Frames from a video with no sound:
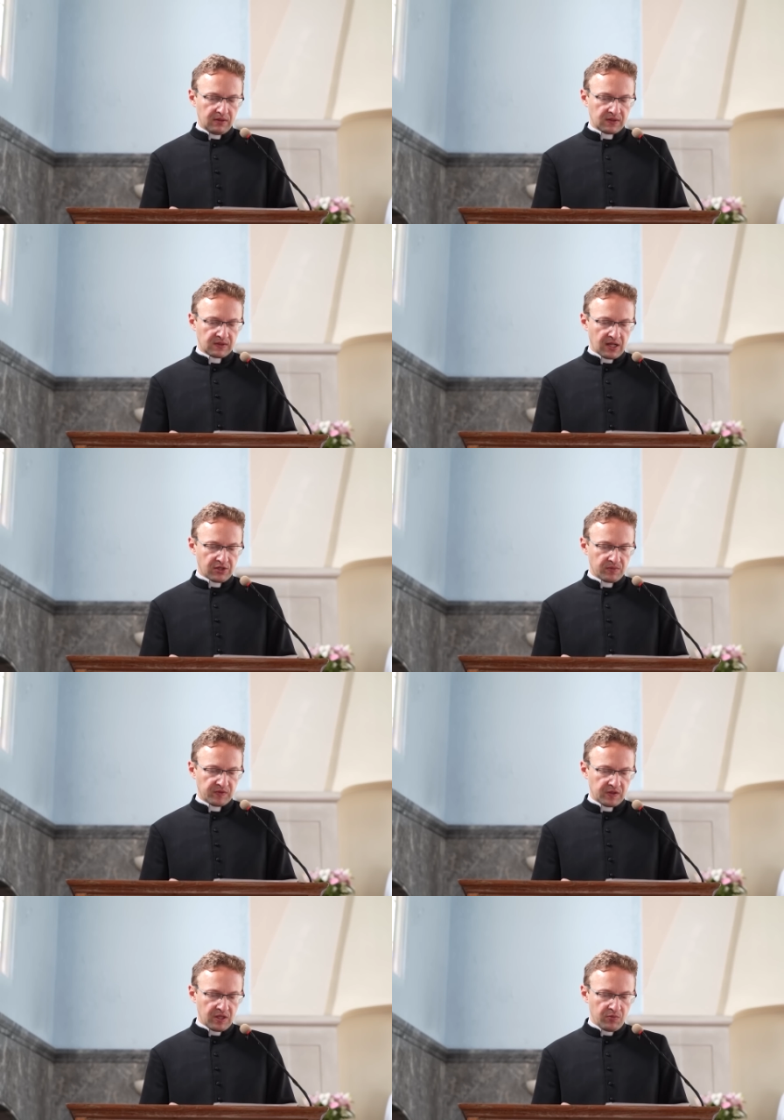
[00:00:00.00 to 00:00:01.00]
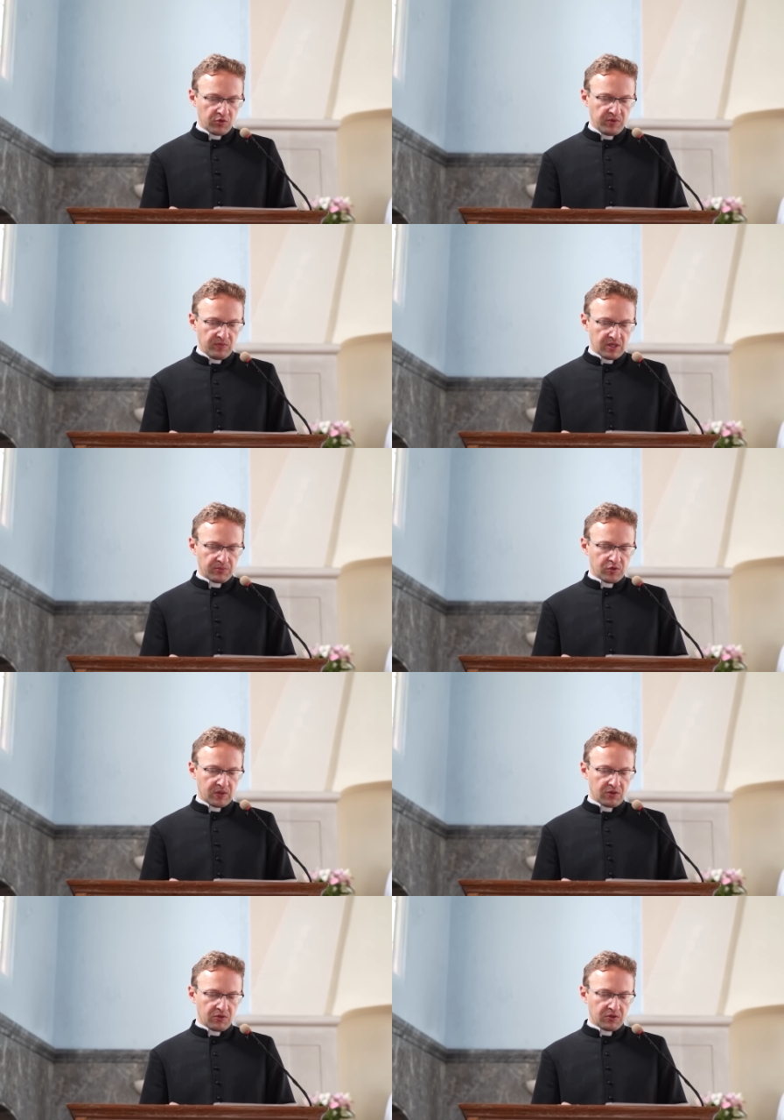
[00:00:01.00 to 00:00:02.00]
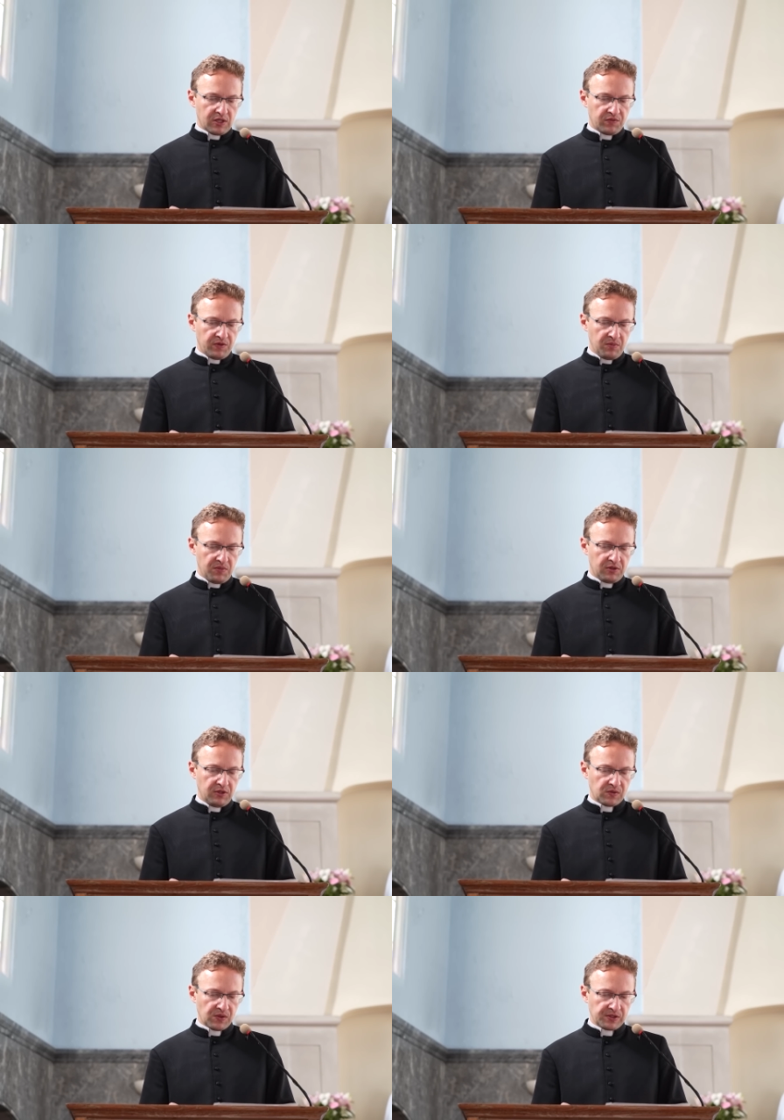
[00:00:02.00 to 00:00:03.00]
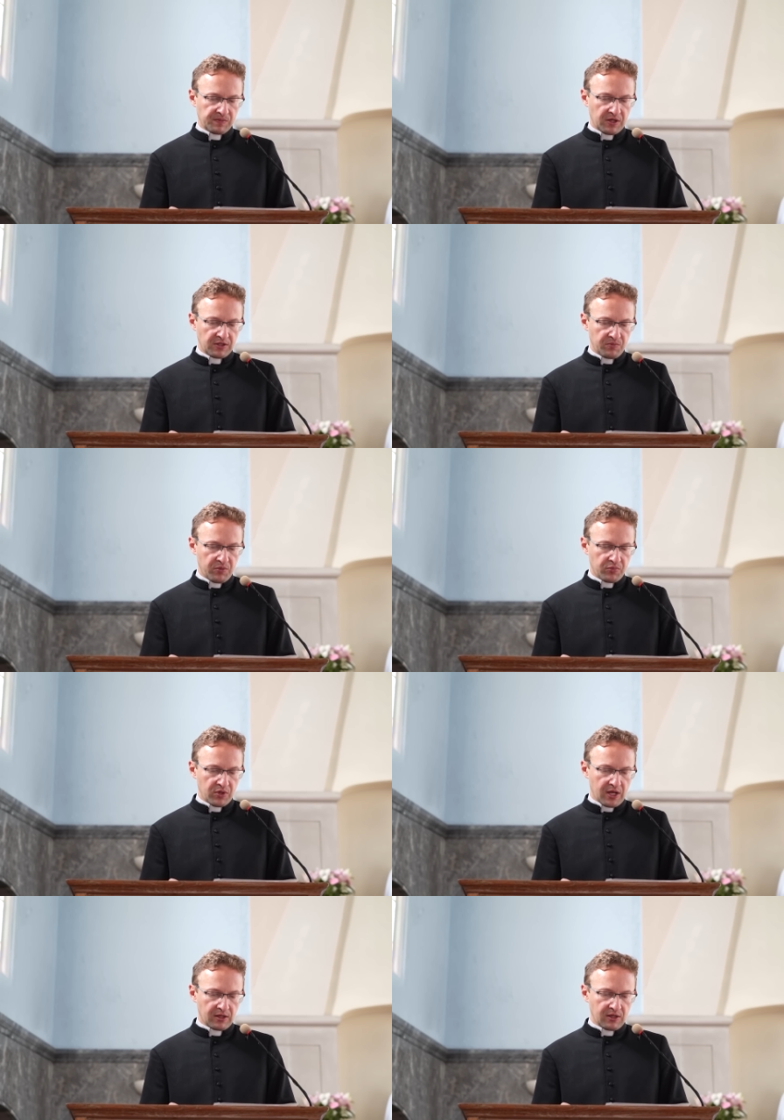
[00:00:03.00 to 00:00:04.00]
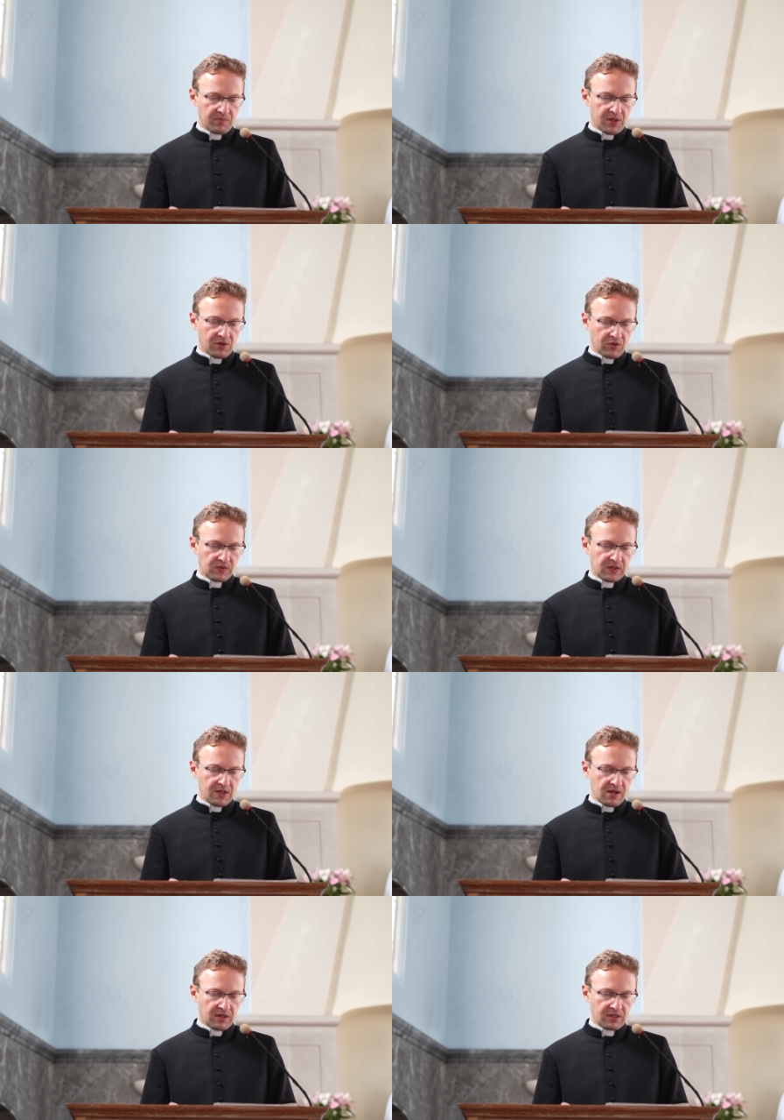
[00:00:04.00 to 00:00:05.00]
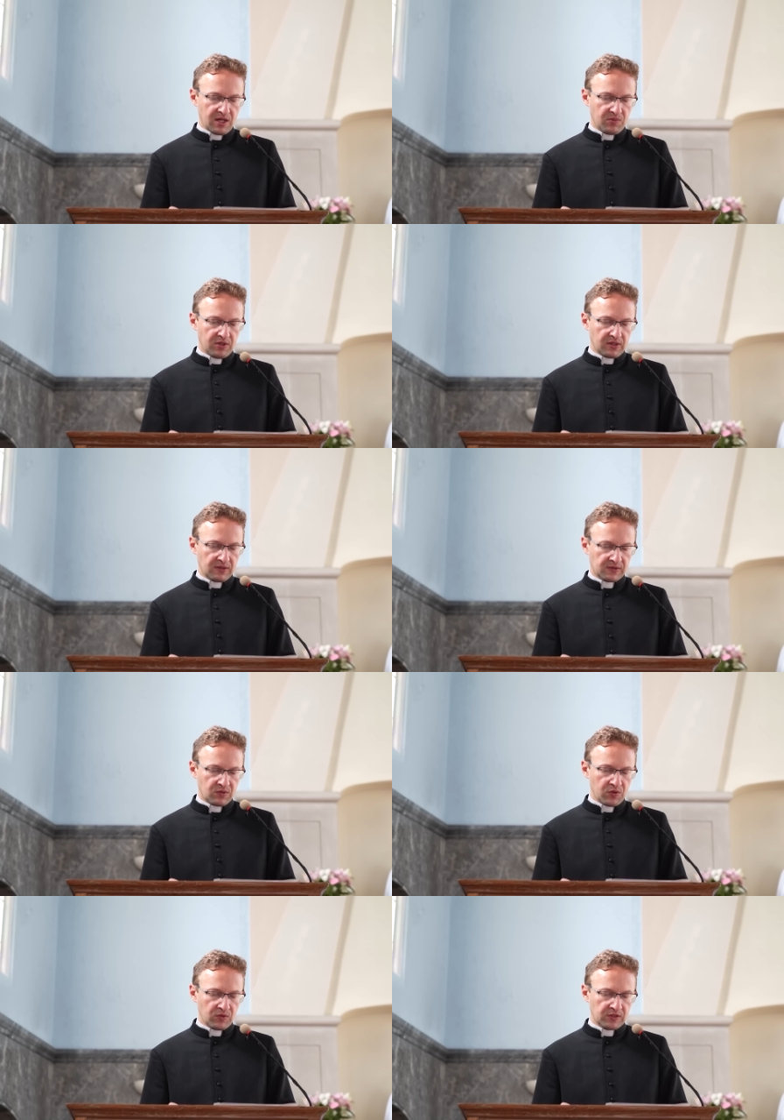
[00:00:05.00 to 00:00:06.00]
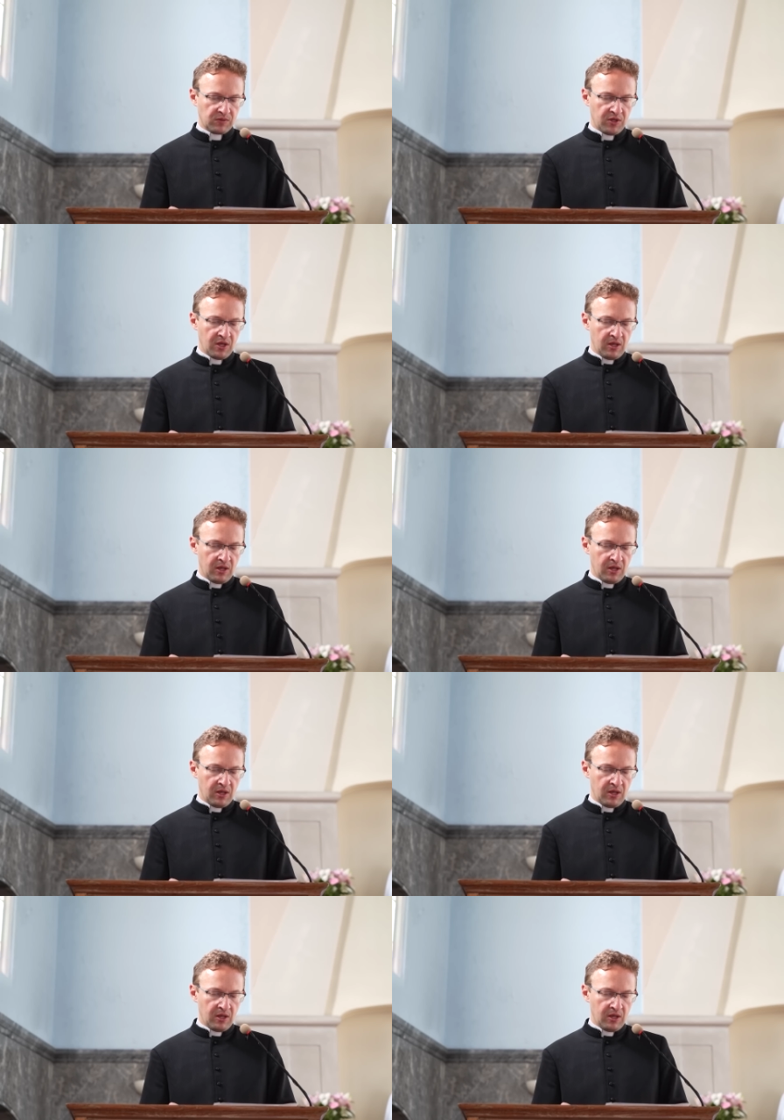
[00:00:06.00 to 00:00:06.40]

Ze starszym synem robimy na przykład oglądać filmiki coraz bardziej popularne, będące nagraniami rejestrującymi